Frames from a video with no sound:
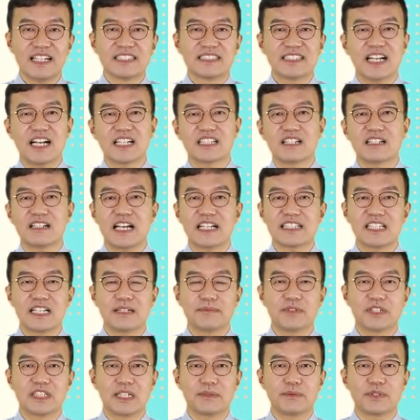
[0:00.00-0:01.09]
자, 그럼 같이
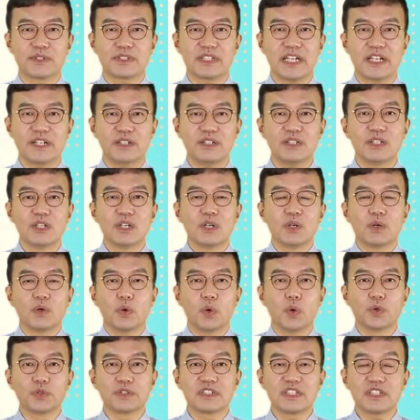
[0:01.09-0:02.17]
한번 해볼게요.
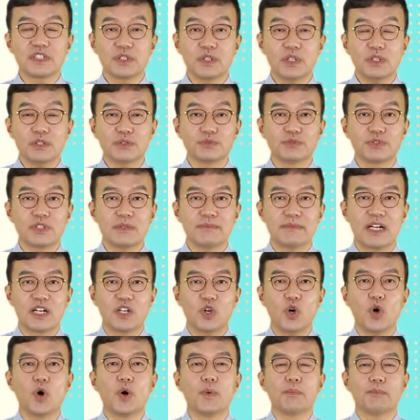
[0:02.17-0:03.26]
오늘은요,
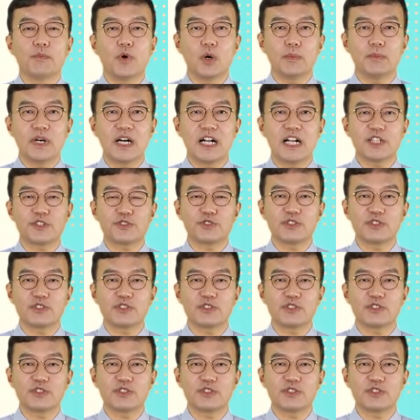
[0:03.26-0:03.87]
우리말로 뭐 뭐 할